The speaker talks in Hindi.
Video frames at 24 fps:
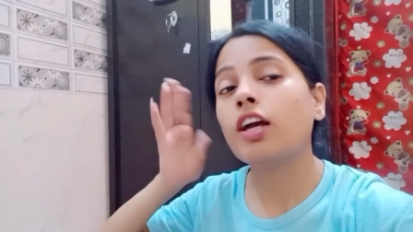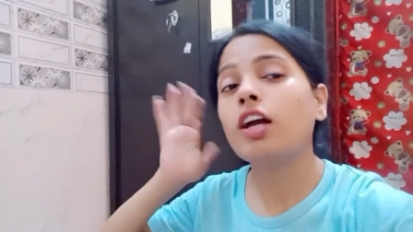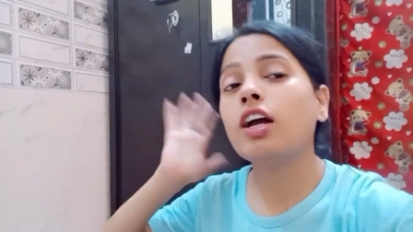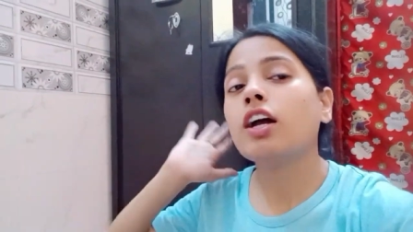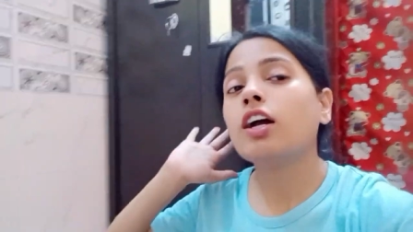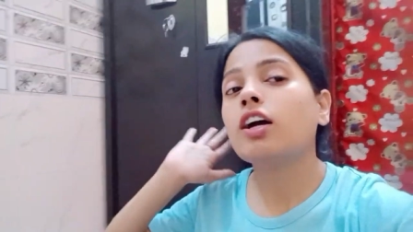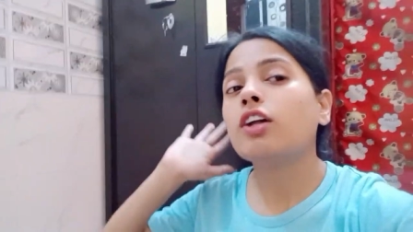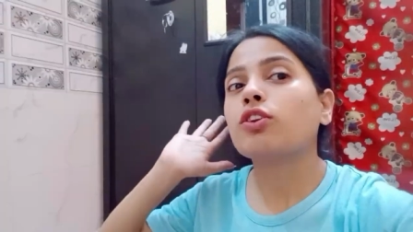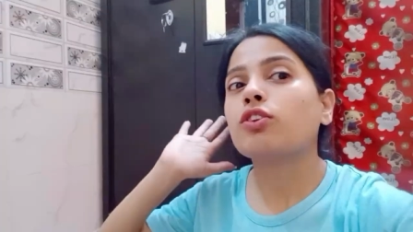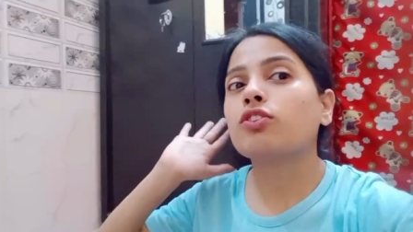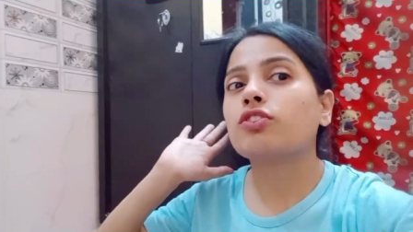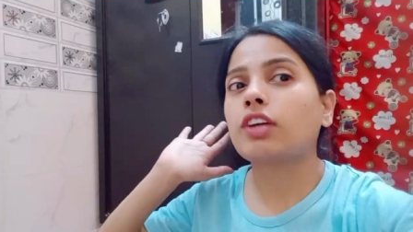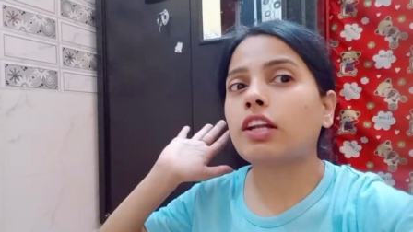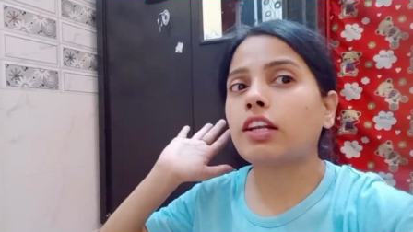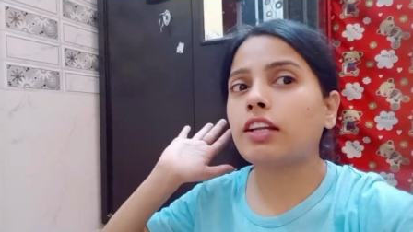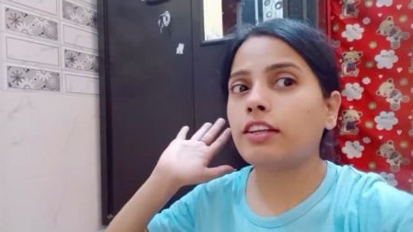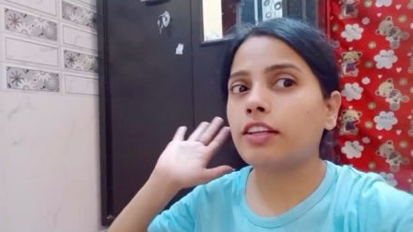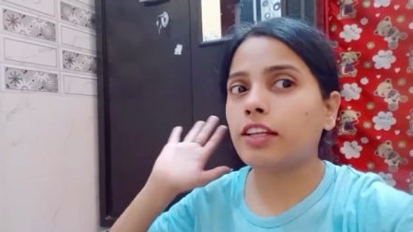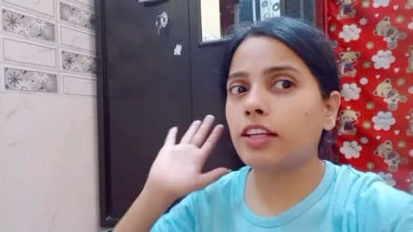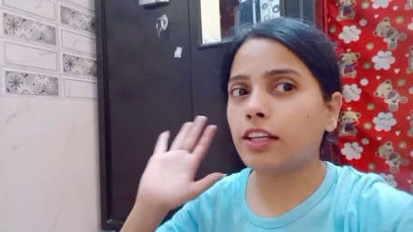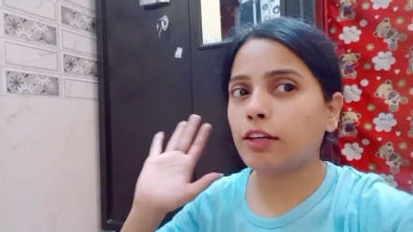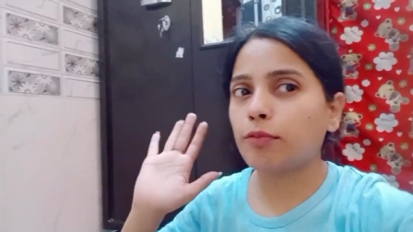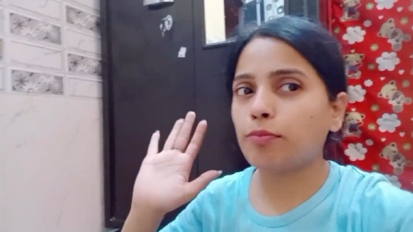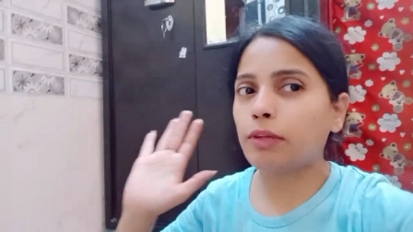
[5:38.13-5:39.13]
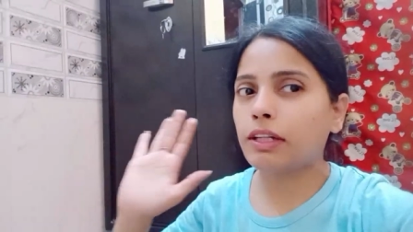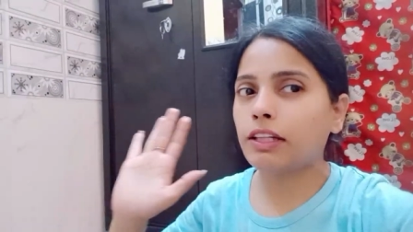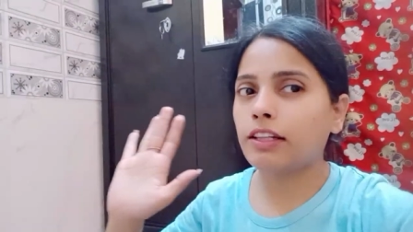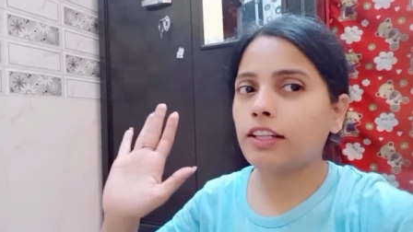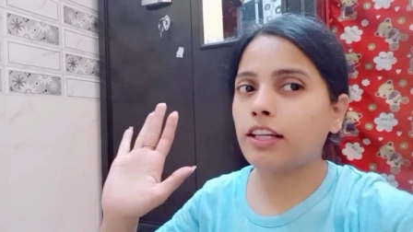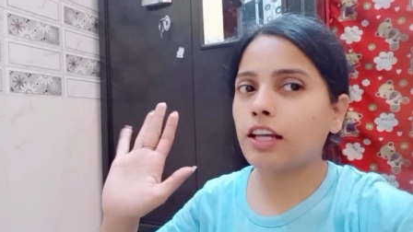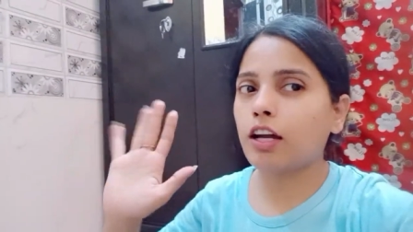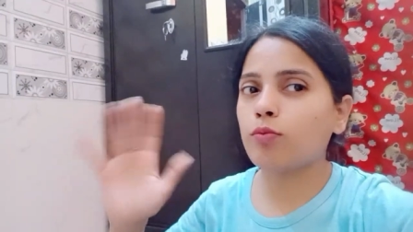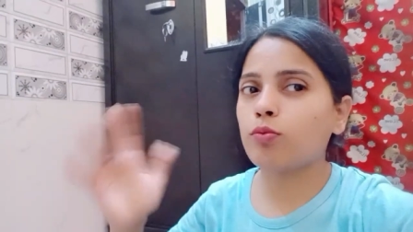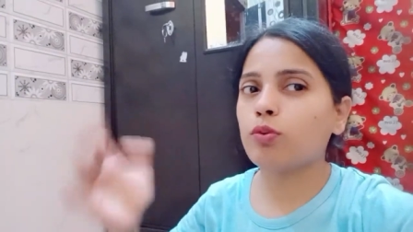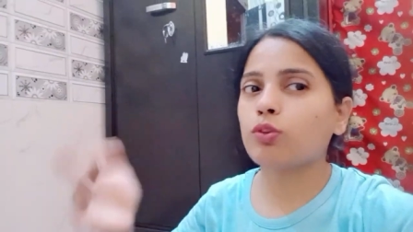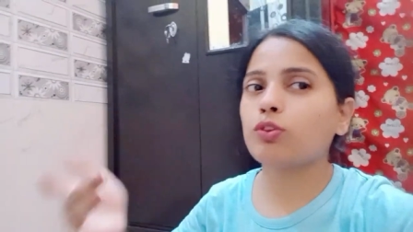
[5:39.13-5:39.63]
तो चलिए ठीक है मिलते
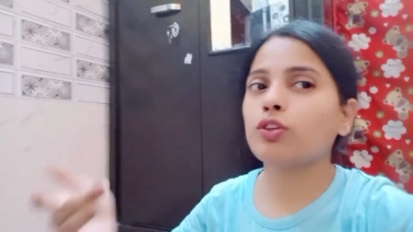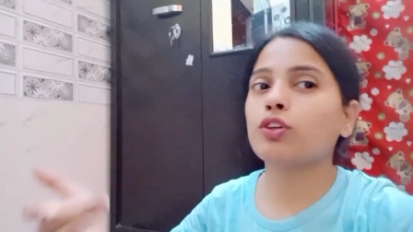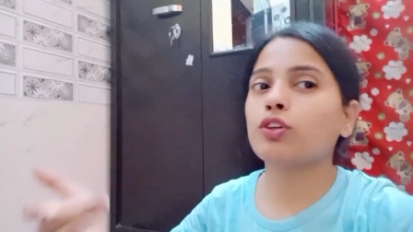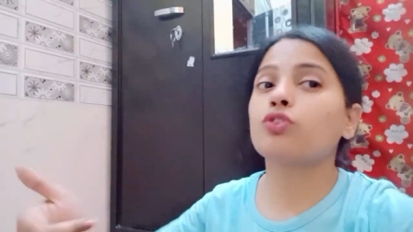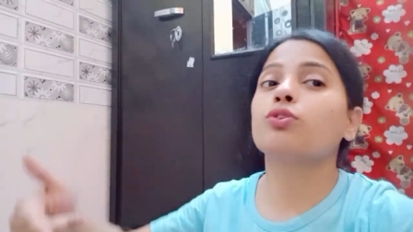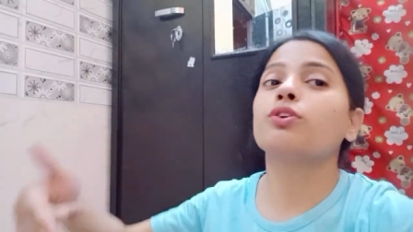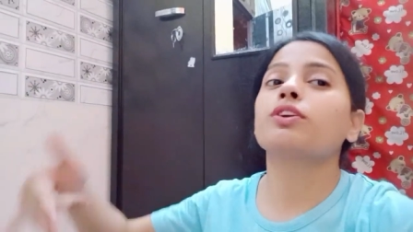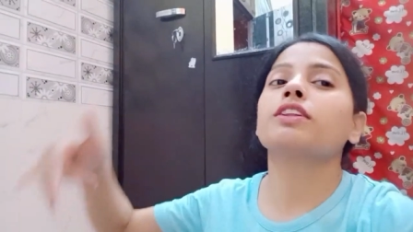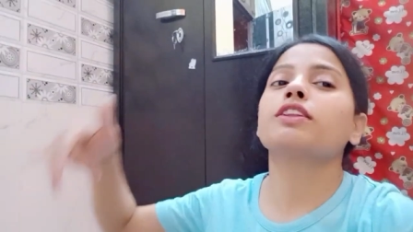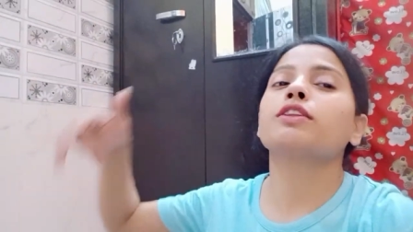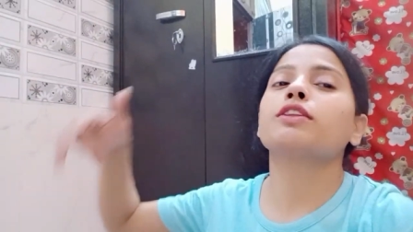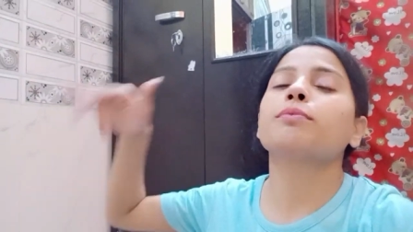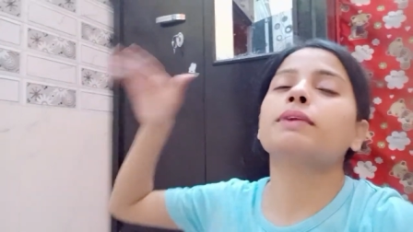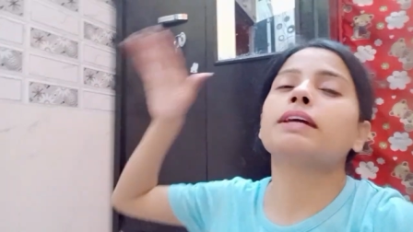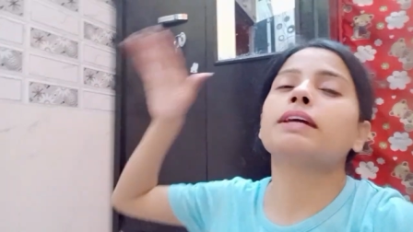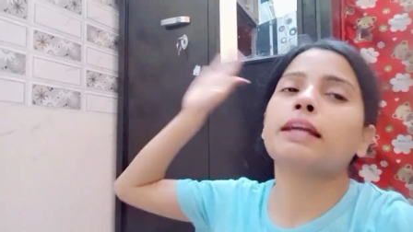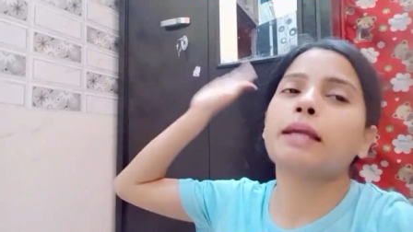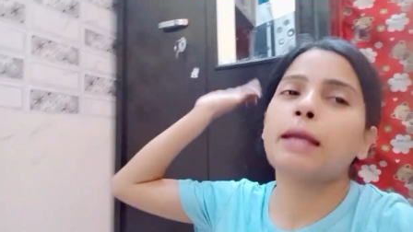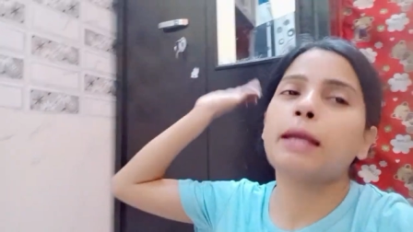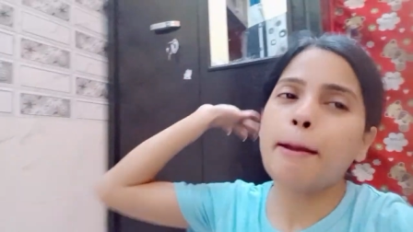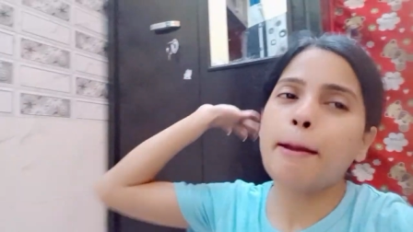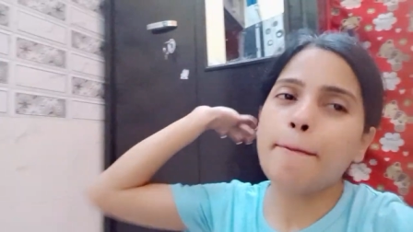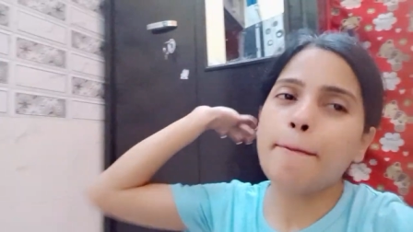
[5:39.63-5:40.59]
हैं आप लोग से छोटे से ब्रेक के